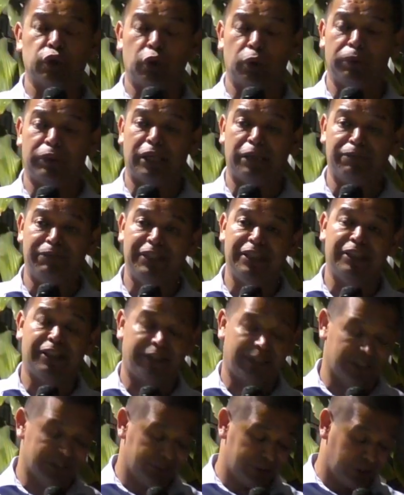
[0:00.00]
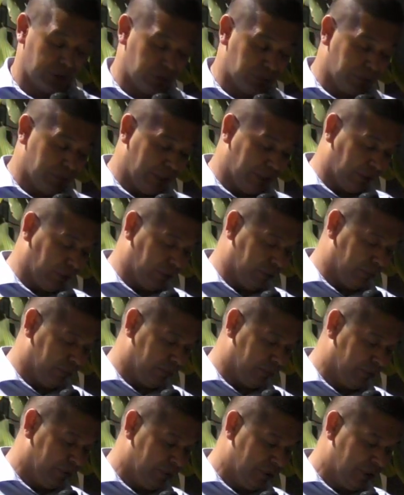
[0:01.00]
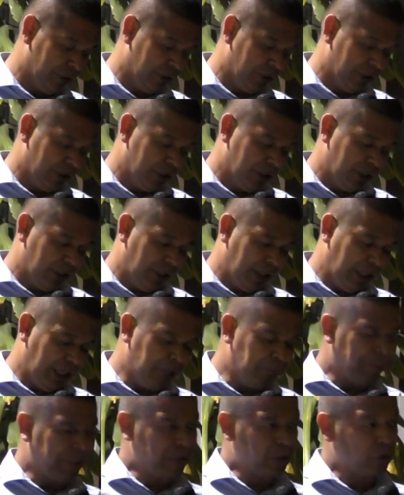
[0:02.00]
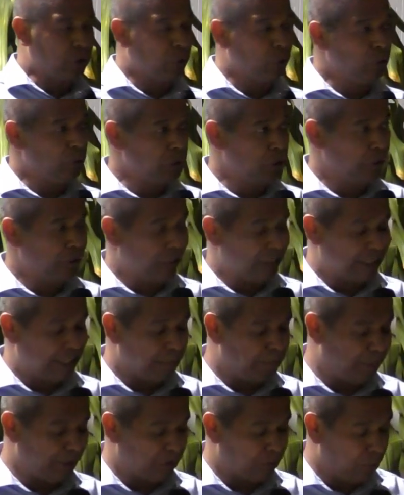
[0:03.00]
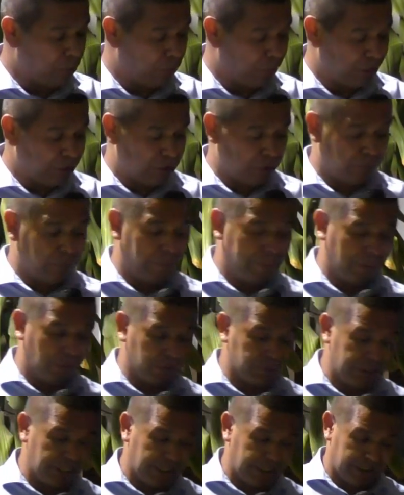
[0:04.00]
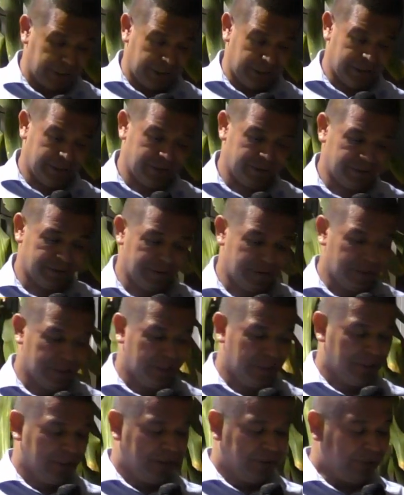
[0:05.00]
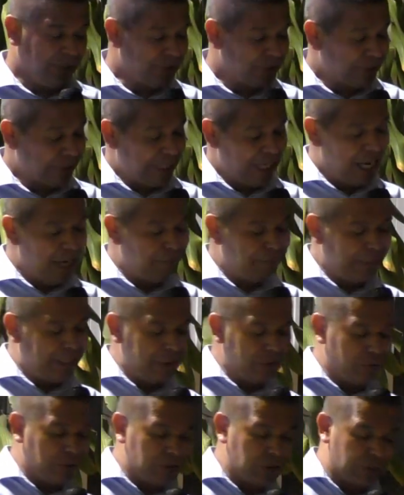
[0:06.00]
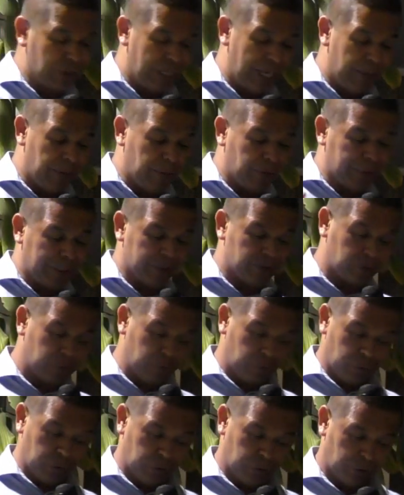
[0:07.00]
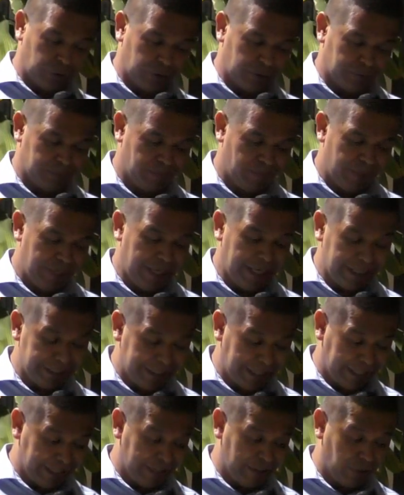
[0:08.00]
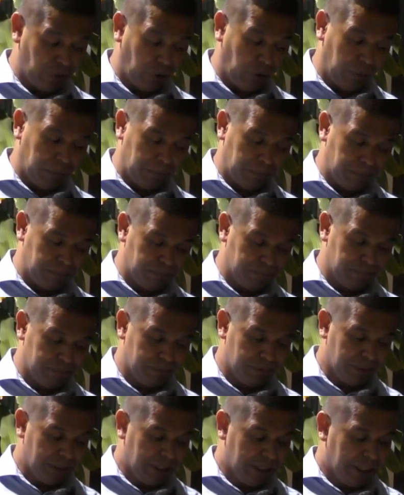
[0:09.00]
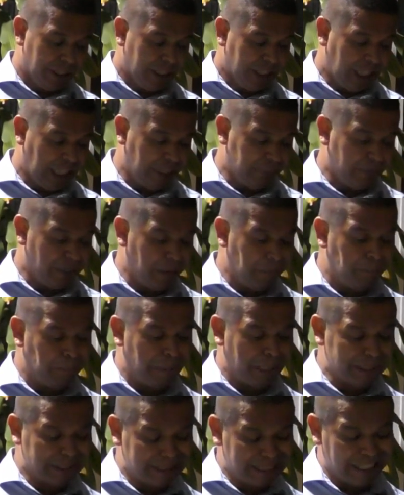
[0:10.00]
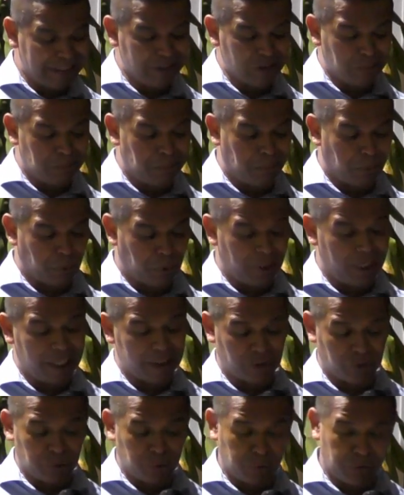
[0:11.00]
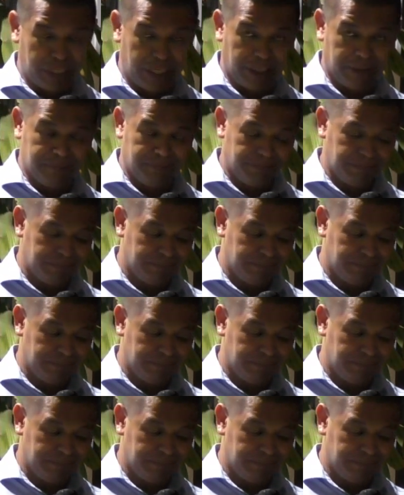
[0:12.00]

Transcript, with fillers: cobra vida en el ser humano. El verso 1 del capítulo 19 lo tiene. Dice, habiendo entrado Jesús en Jericó, iba pasando por la ciudad